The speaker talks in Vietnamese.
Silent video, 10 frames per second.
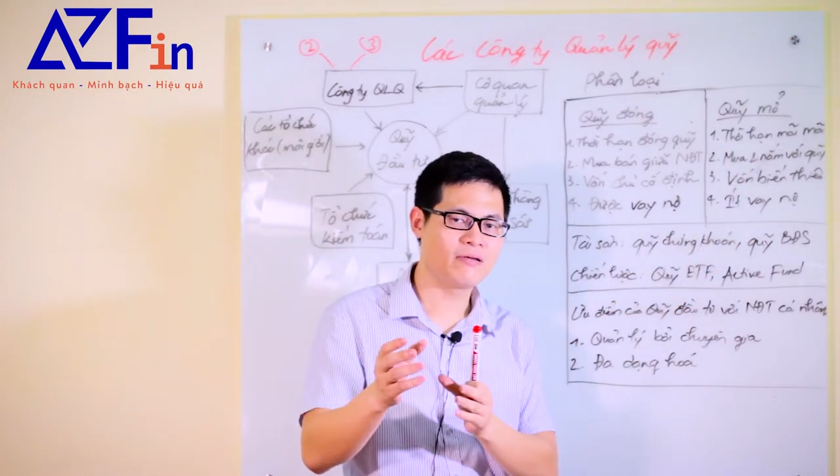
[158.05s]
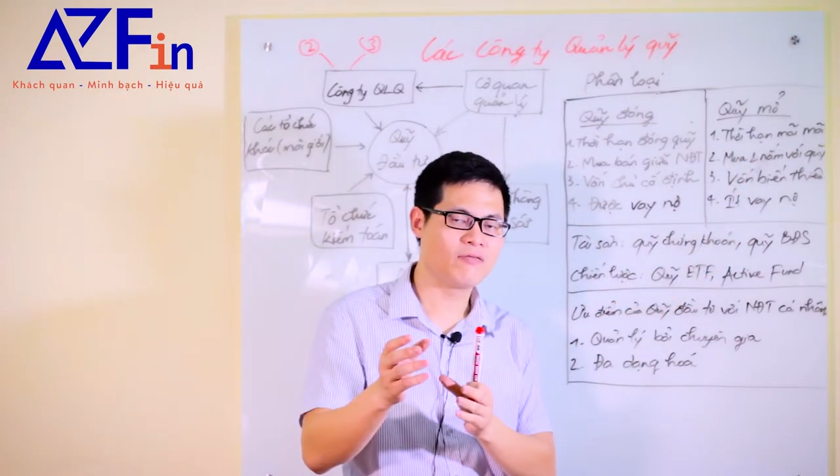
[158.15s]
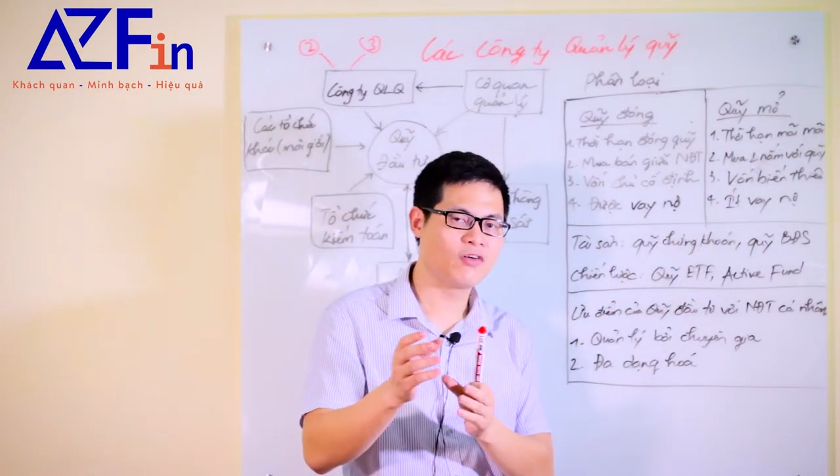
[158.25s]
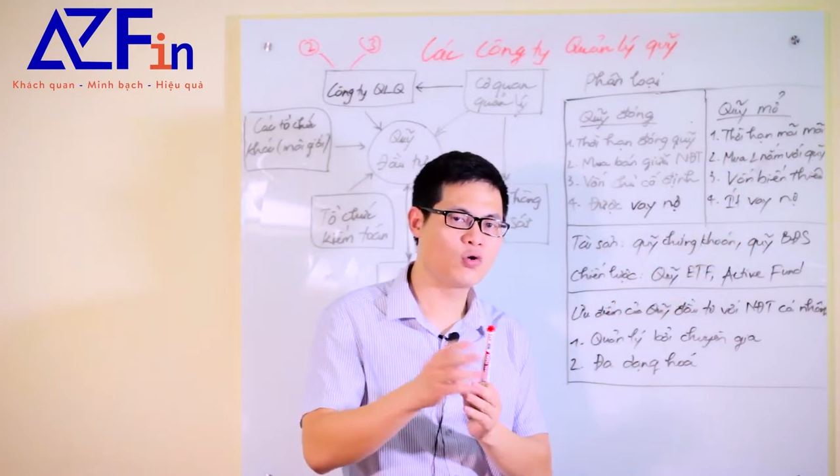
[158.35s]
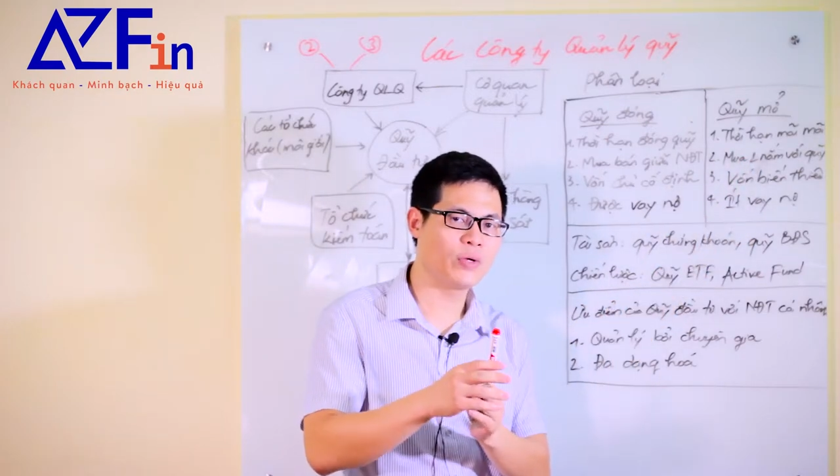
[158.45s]

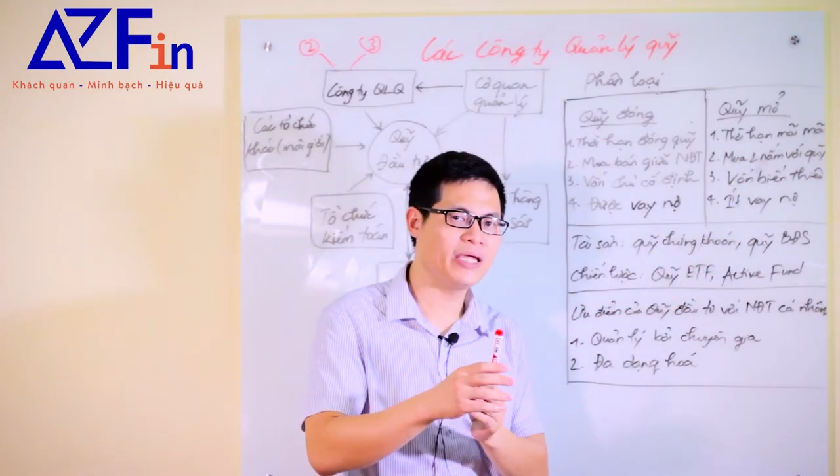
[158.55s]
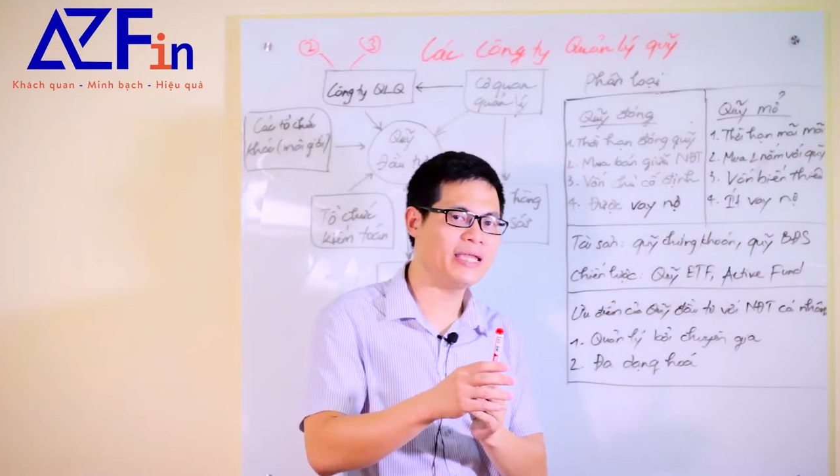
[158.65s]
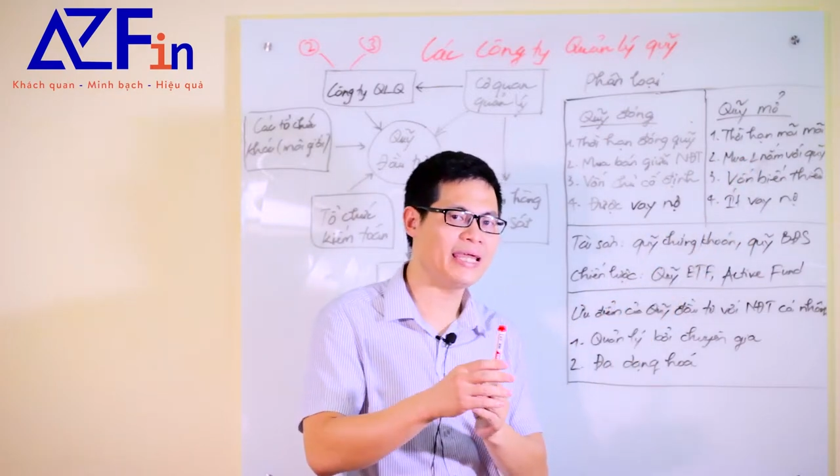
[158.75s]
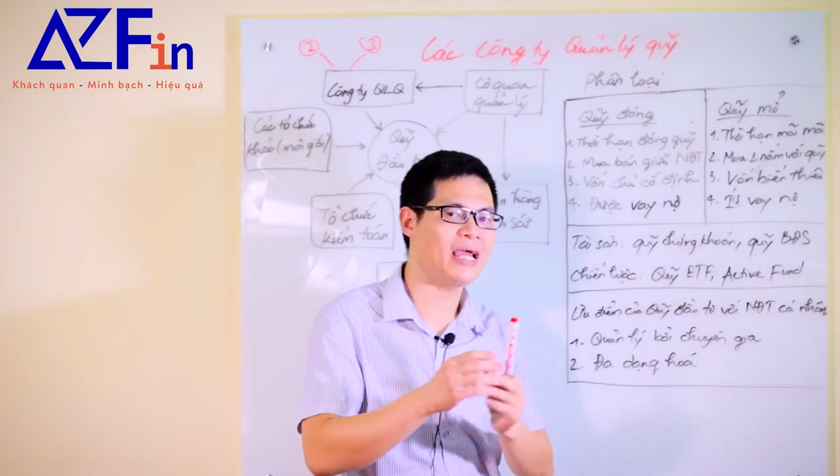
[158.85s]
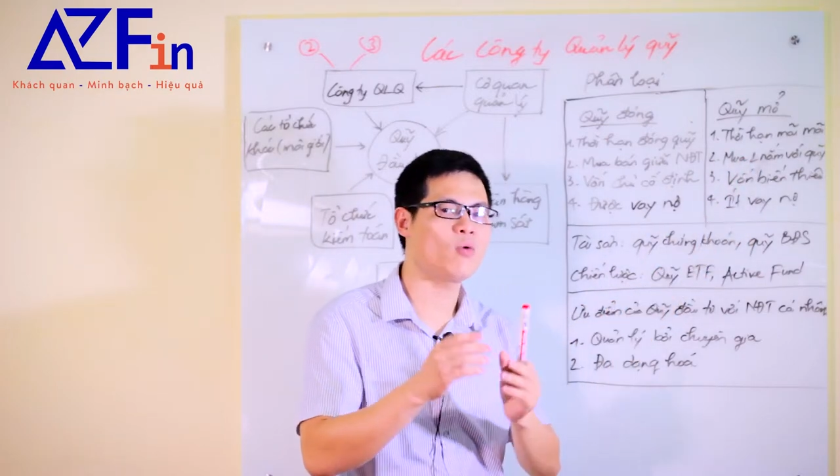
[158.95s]
với
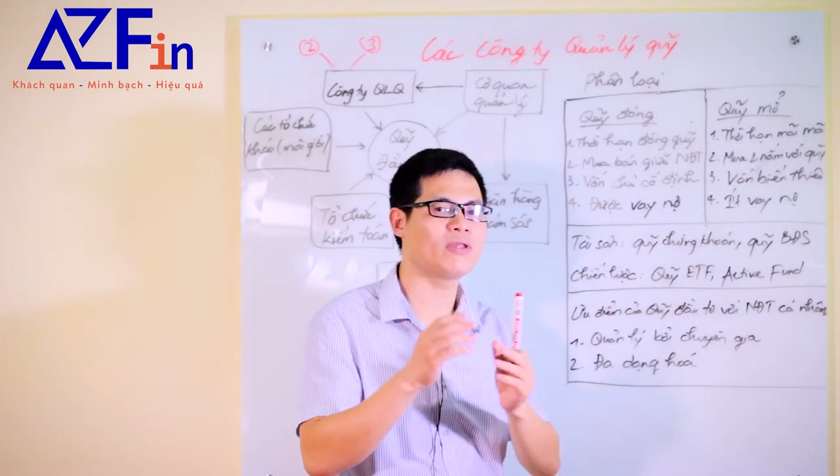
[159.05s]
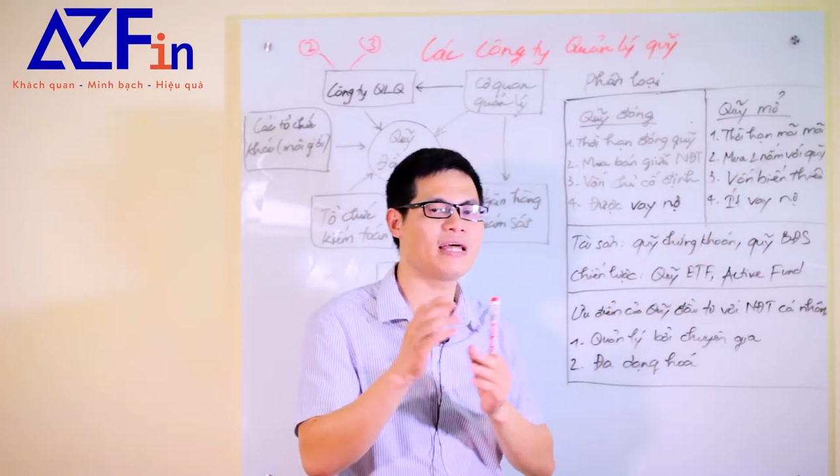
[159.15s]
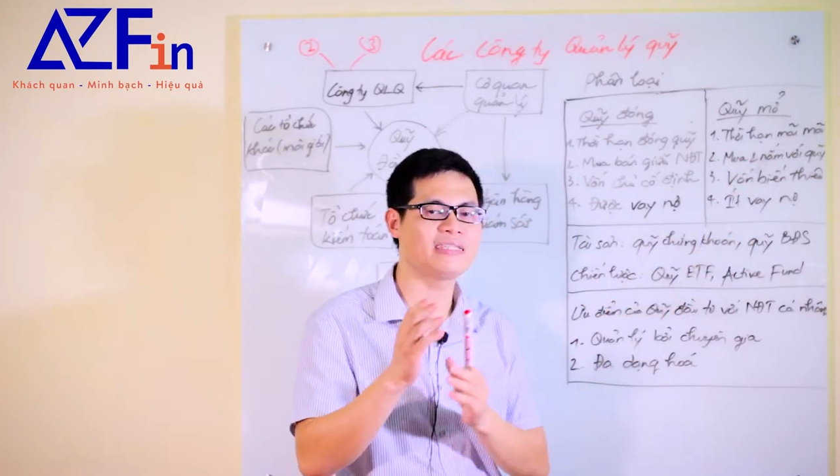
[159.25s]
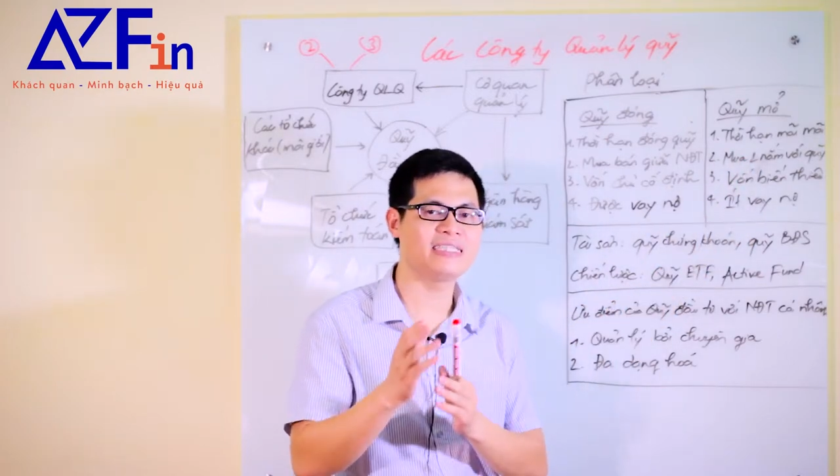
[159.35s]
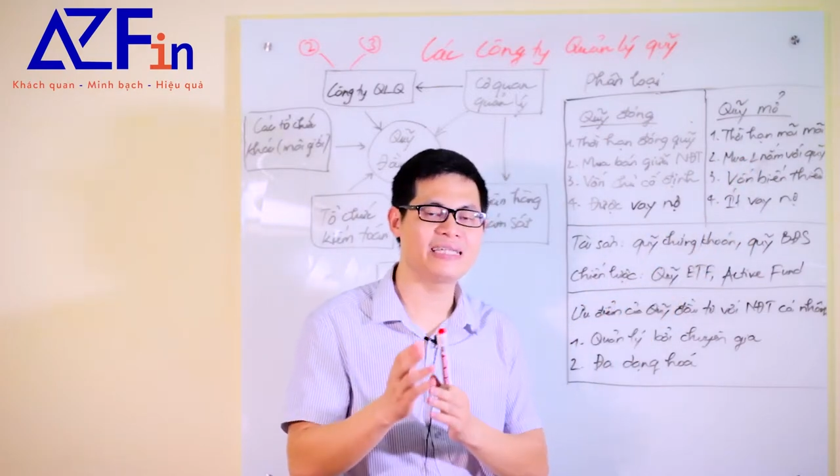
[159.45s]
quỹ theo cái
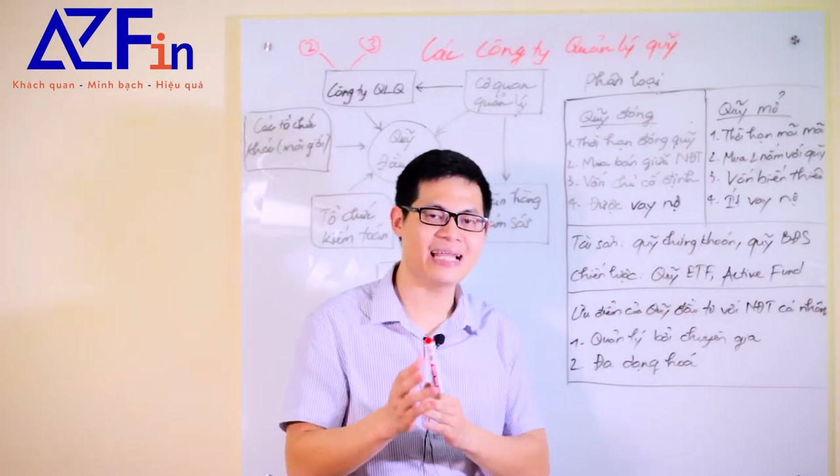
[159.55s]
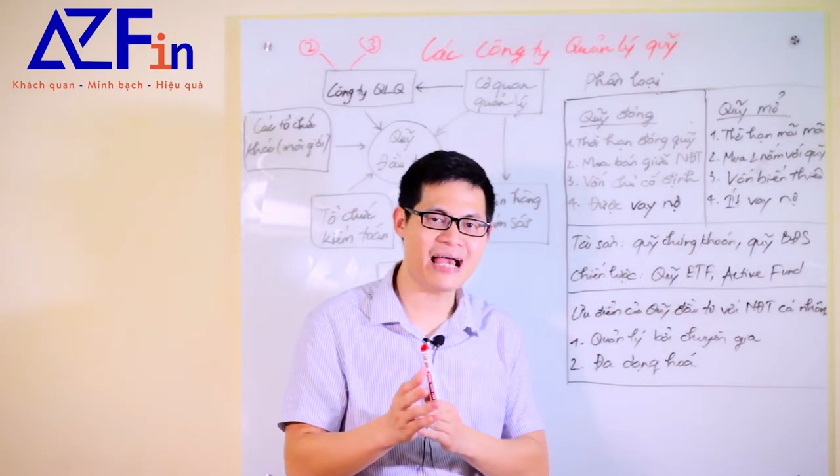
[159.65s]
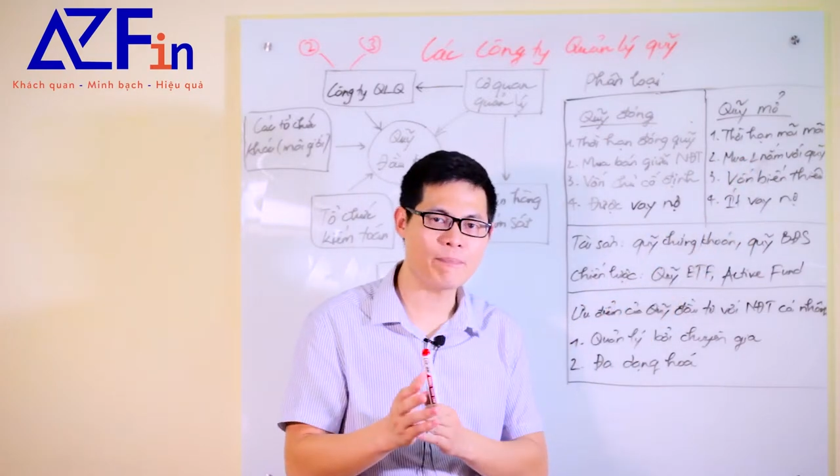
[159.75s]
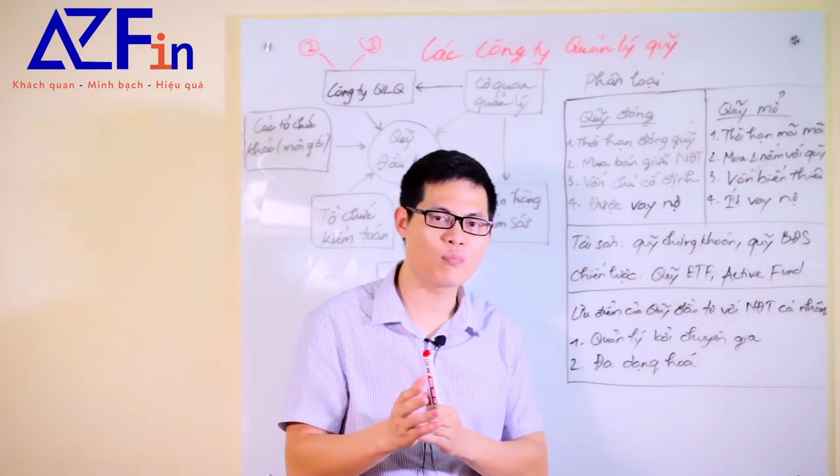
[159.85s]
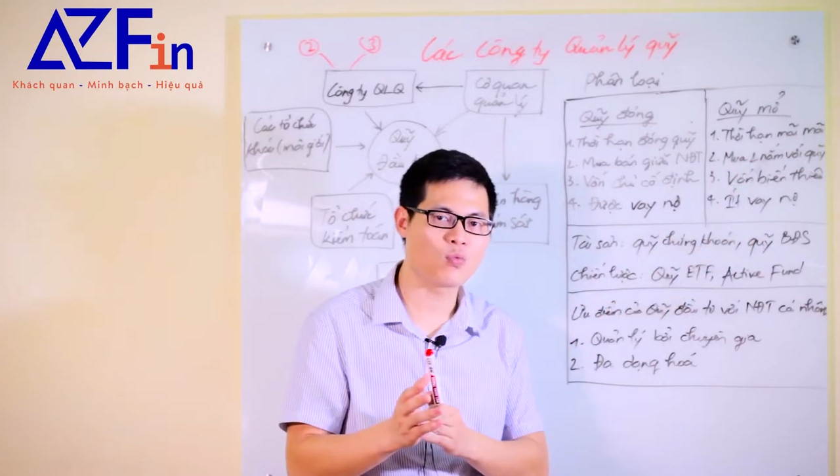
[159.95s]
giá trị NAV